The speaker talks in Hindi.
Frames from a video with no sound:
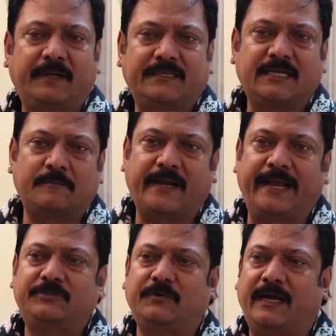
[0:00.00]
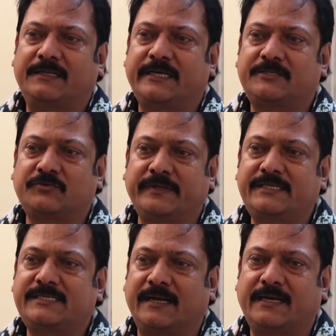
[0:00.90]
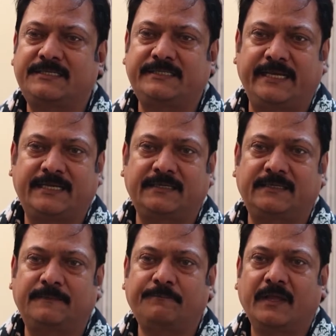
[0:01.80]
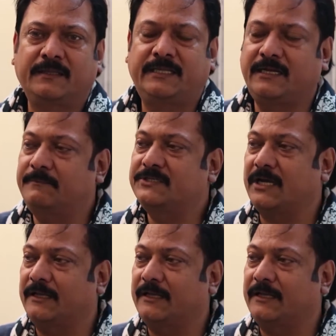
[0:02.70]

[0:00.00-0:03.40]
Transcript: ये बड़ा सरप्राइज हुआ आचार्य सुनील सागर जी एक दिगंबर